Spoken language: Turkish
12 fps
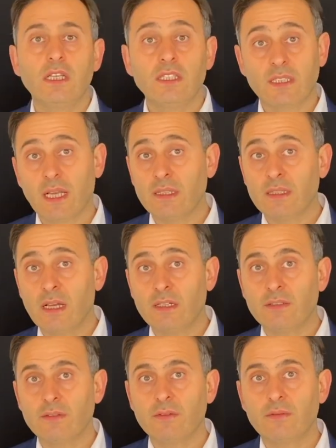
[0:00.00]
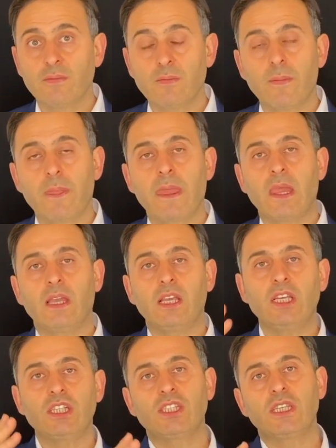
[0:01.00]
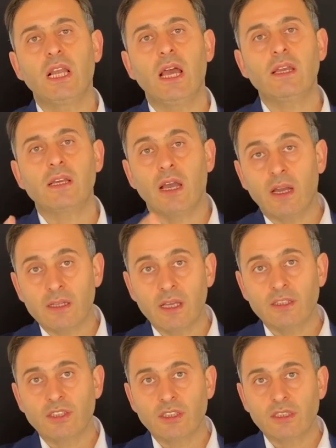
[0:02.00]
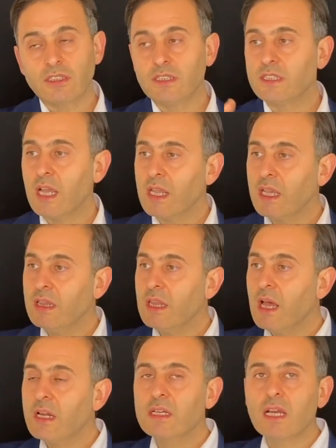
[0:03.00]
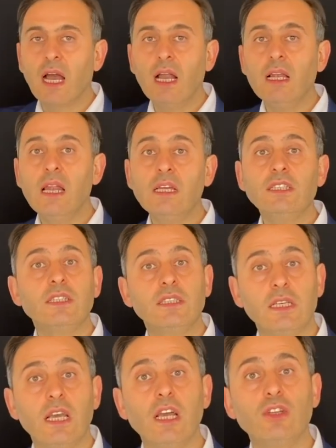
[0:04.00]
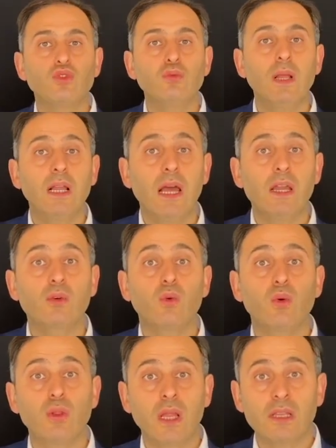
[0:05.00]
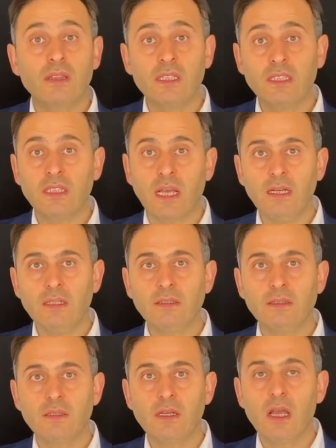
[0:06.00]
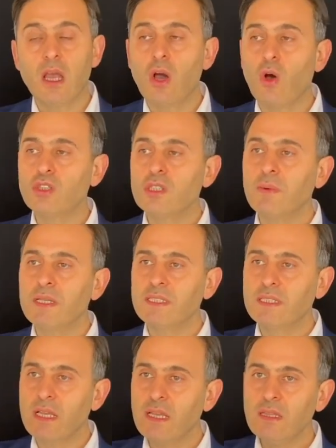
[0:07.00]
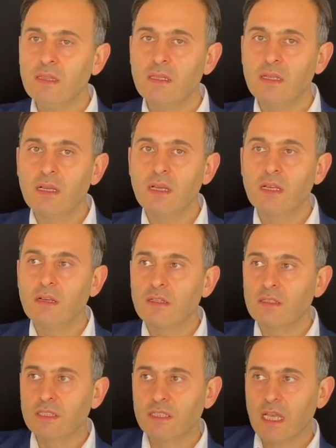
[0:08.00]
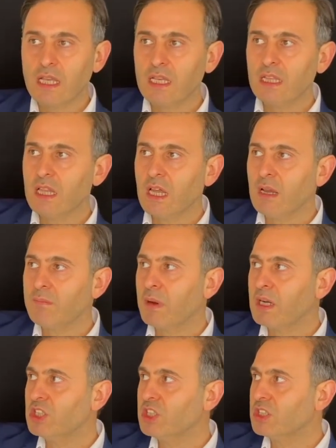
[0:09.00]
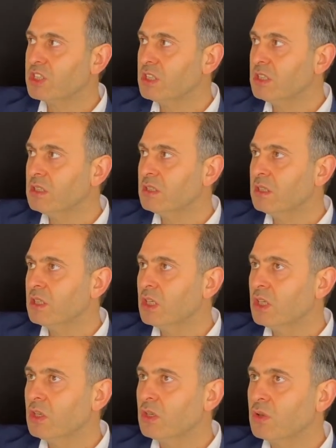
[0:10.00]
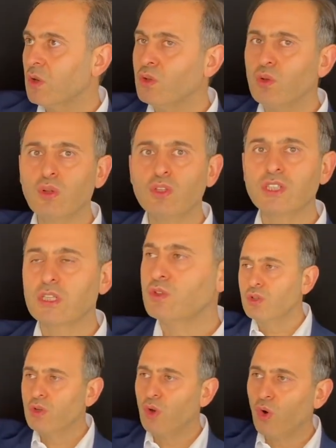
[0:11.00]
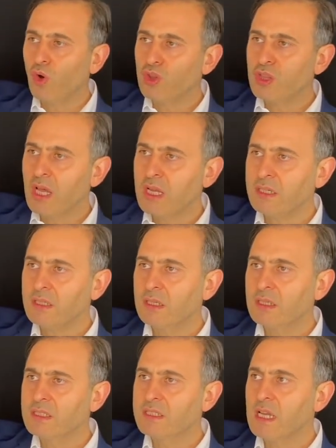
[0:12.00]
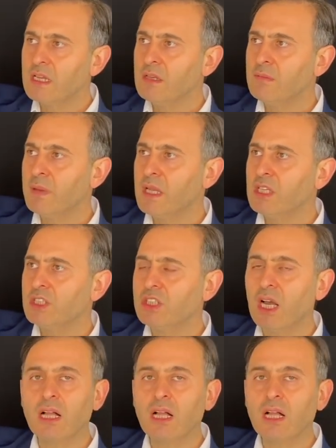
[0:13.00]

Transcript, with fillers: insanlar, işçiler kardeş, zenginler kalleş diye cümleler kullandıysa o zaman senin zenginlere bakış açın kötü olacak. Çünkü onlar senin bilinç